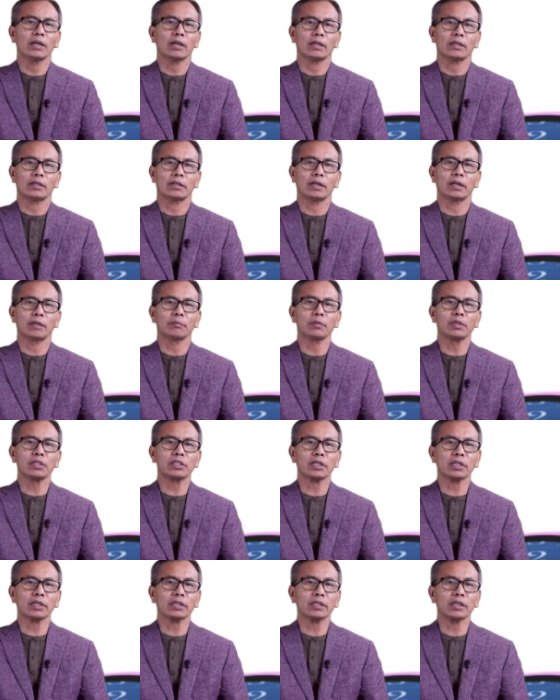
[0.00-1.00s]
dan misi
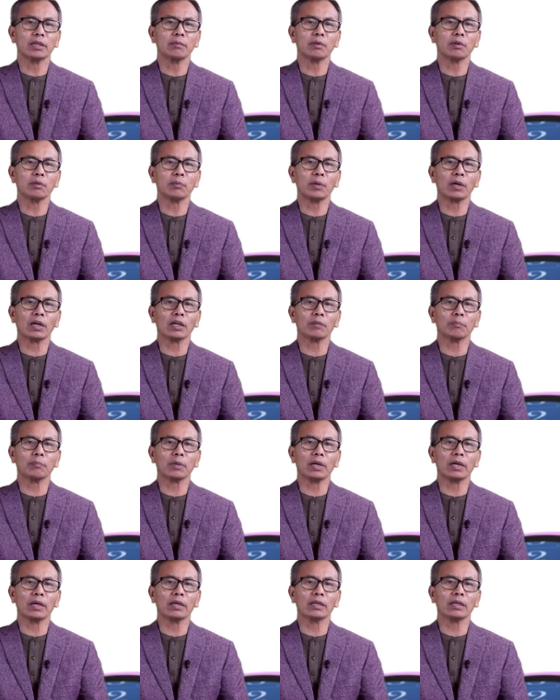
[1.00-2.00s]
kita merupakan
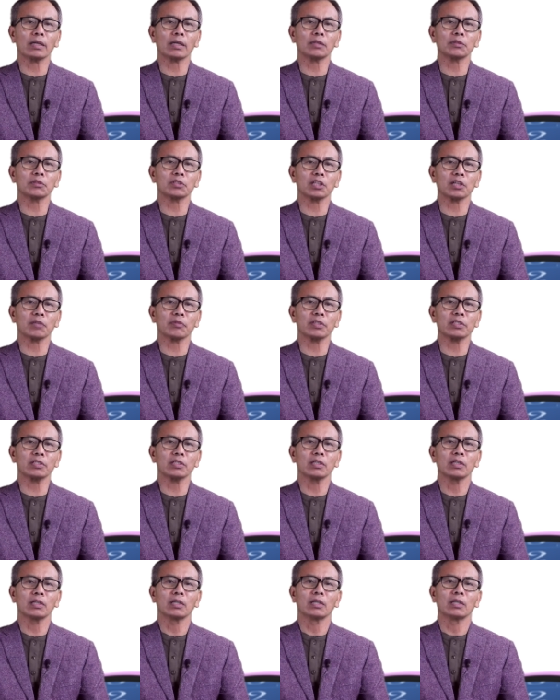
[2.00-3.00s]
pelayanan atau service
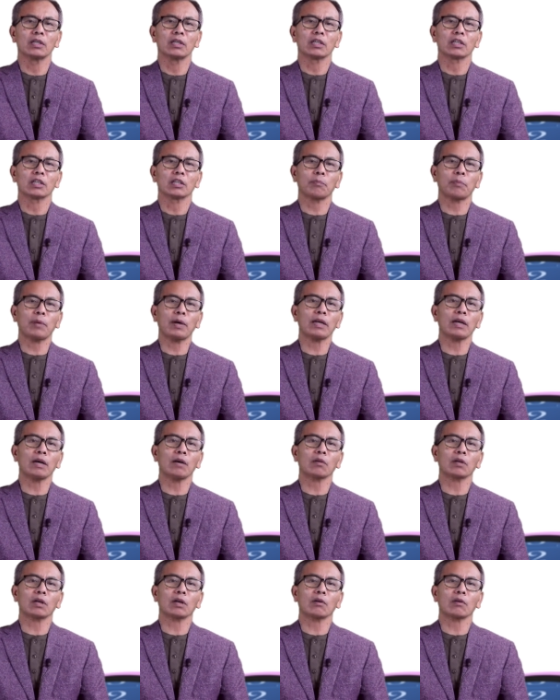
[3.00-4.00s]
kepada
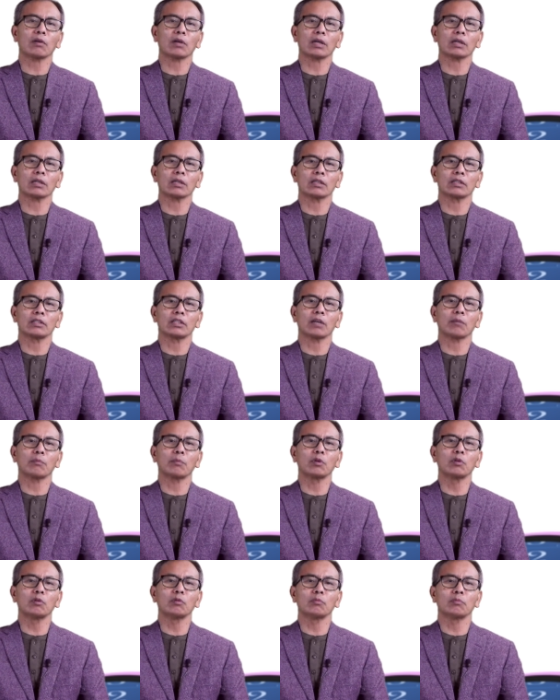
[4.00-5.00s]
orang-orang yang
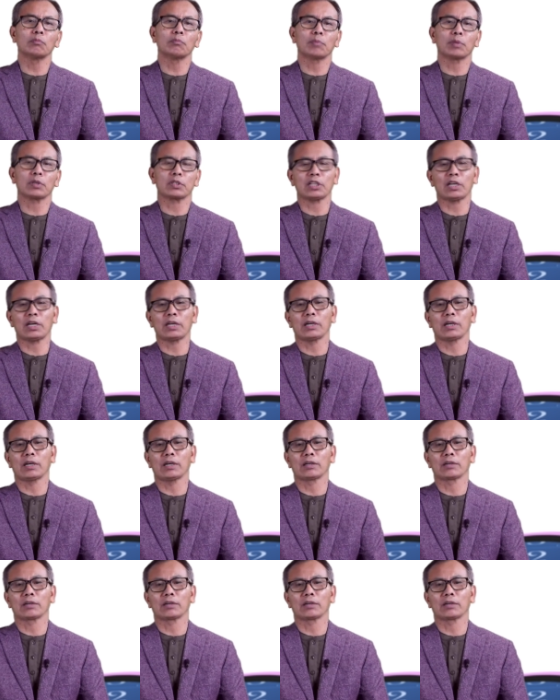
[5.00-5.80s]
belum percaya.